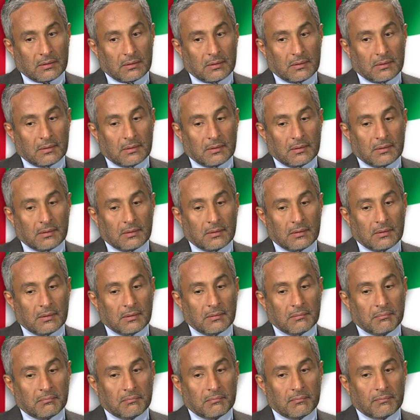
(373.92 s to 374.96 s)
Dlatego
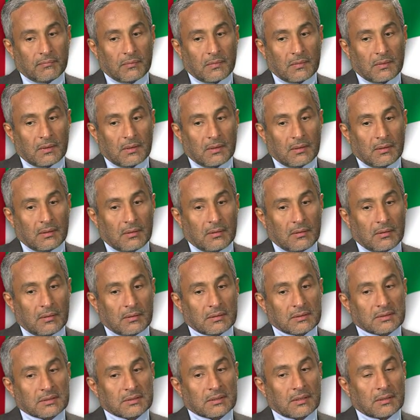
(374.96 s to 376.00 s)
wiele sektorów naszej
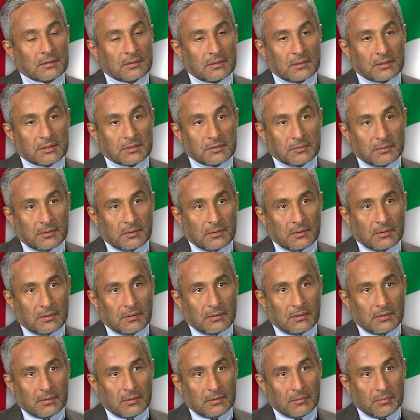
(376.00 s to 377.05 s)
gospodarki już
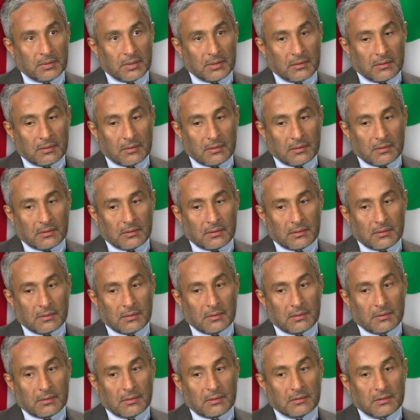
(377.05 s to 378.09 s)
rozwija się w stopniu,
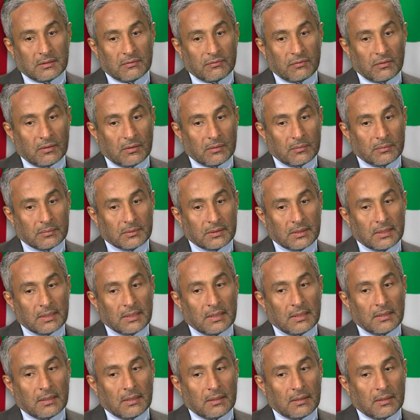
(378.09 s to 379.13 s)
który
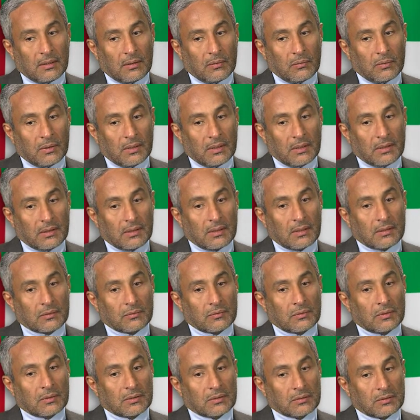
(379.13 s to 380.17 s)
pozwoli w przyszłości na
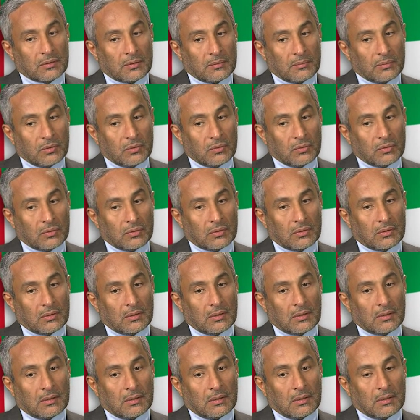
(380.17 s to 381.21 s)
pokrycie
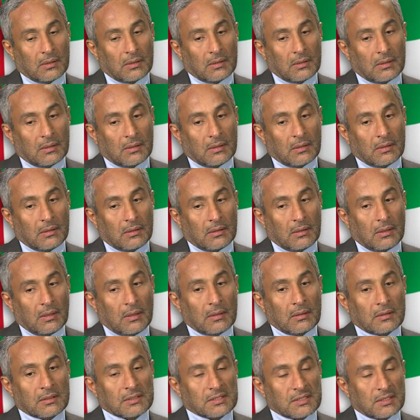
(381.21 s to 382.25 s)
niedoborów
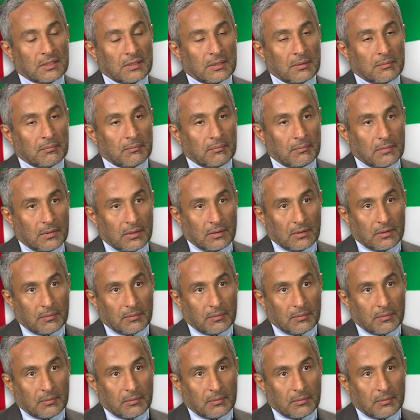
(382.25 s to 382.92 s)
spowodowanych wyczerpaniem